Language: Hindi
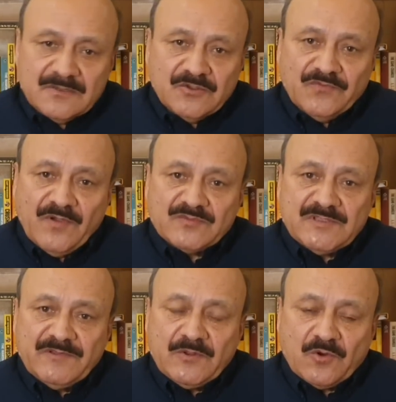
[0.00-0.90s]
यूनिफॉर्म
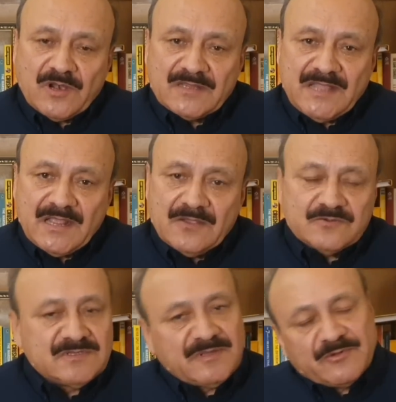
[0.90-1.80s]
सिविल कोड लग जाएगा
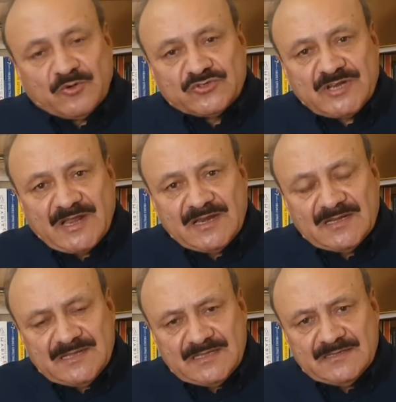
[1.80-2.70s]
उस दिन सबको होश ठिकाने
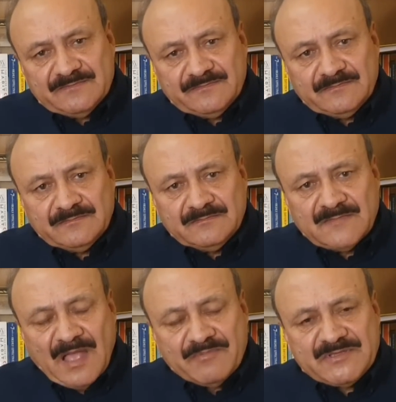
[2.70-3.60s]
लग जाएंगे
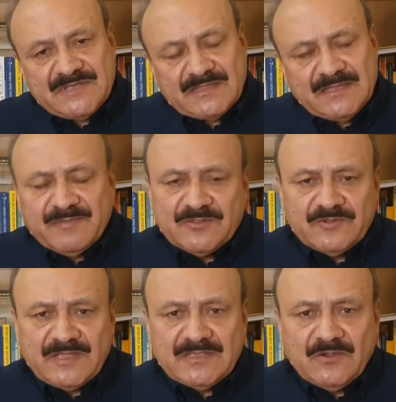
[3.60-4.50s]
आपकी ज़ातियाँ बंद
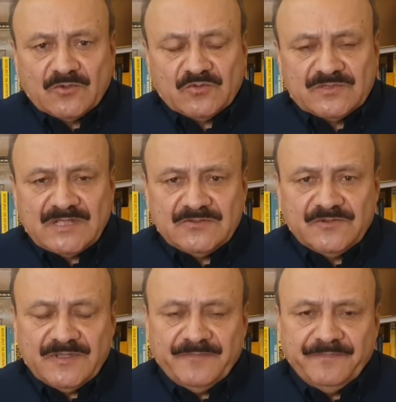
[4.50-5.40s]
हो जाएंगी औरतों के साथ
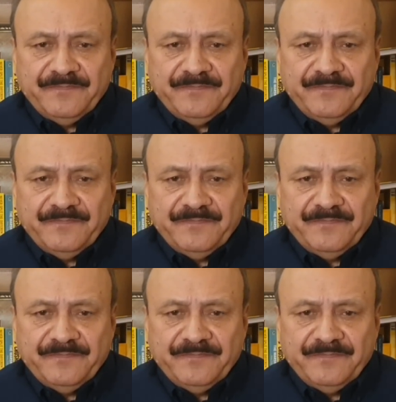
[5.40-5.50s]
जो हैं